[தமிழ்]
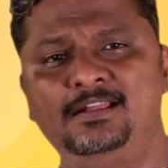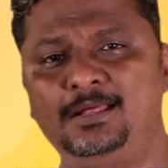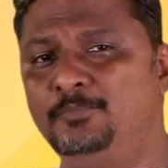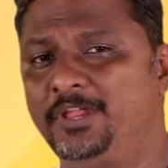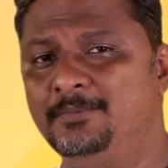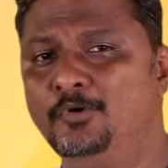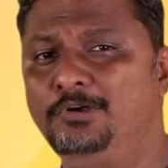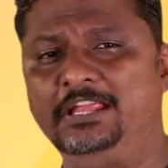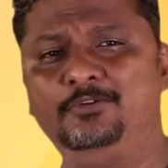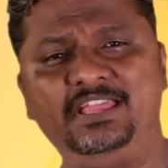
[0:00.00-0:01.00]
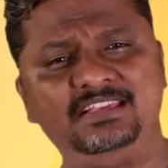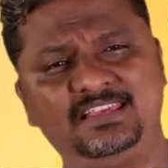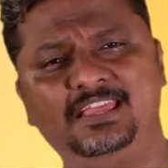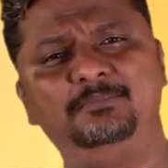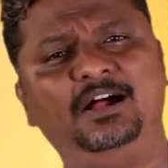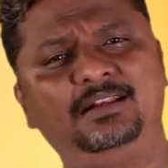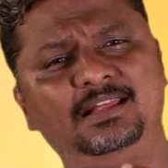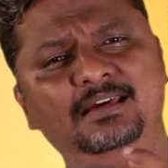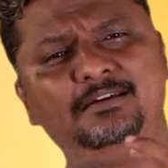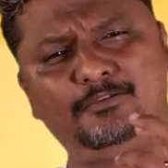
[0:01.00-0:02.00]
நம்முடைய மூளையினுடைய
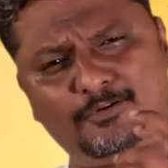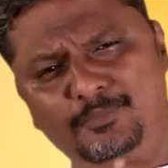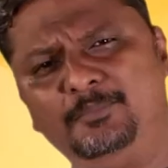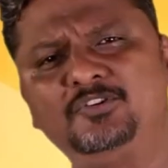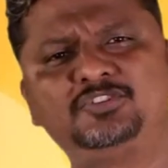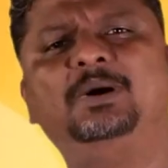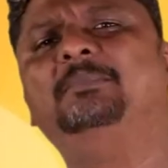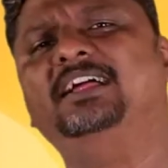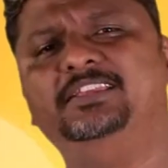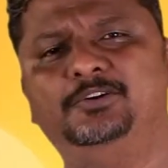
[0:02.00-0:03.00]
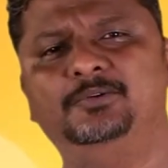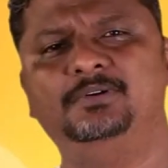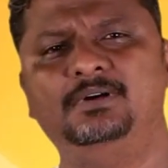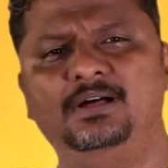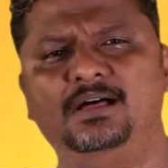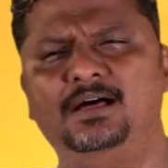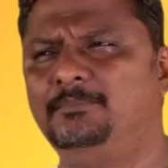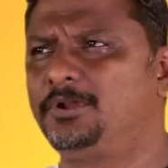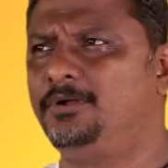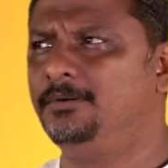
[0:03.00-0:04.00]
செயல்பாட்டை ரொம்ப மோசமாக பாதிக்கும்
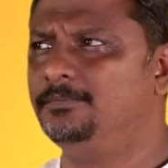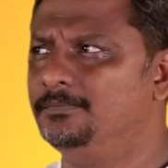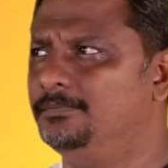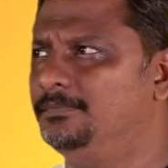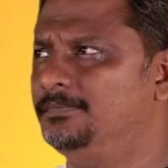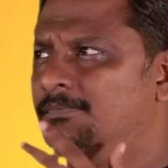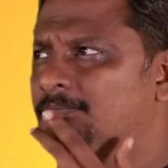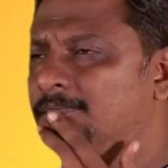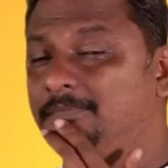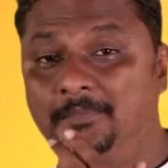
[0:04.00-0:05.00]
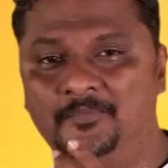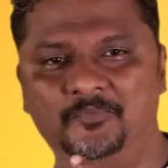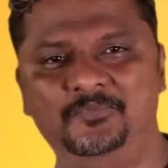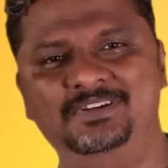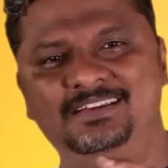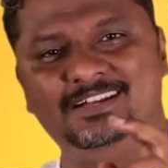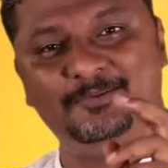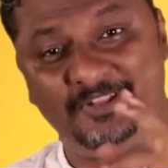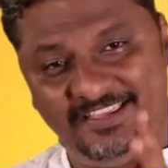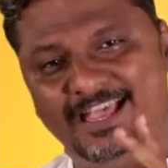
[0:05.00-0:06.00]
அப்புறம் ம்
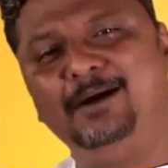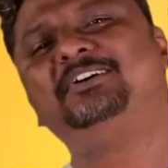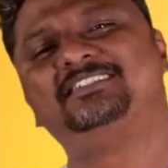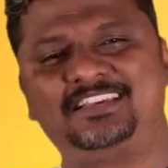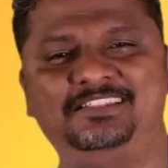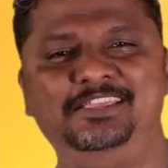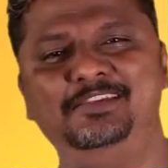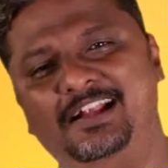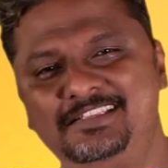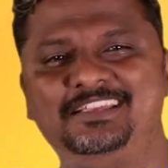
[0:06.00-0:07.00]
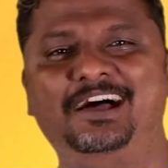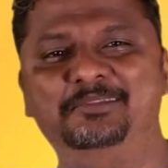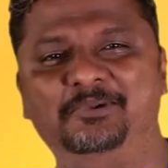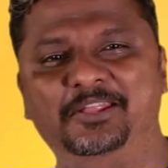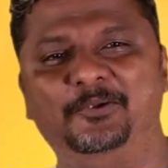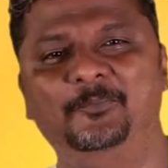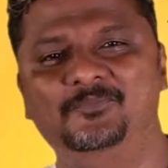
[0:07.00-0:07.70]
நம்முடைய ஞாபக சக்தியையும் அடித்து காலி பண்ணிடும்